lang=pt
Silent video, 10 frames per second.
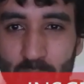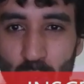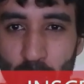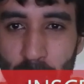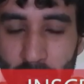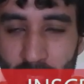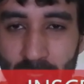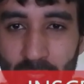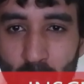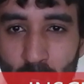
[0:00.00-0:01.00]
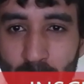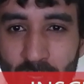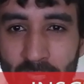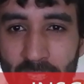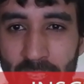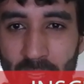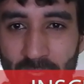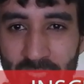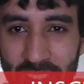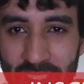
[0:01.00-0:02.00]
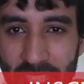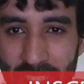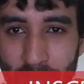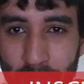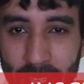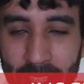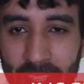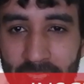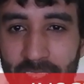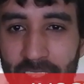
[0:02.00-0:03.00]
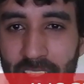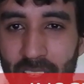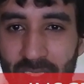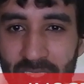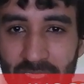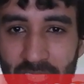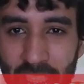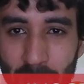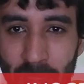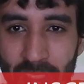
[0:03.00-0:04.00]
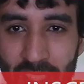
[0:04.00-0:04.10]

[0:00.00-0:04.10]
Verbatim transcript: sobre Meninos e Lobos. É um destaque para ele, é um destaque para a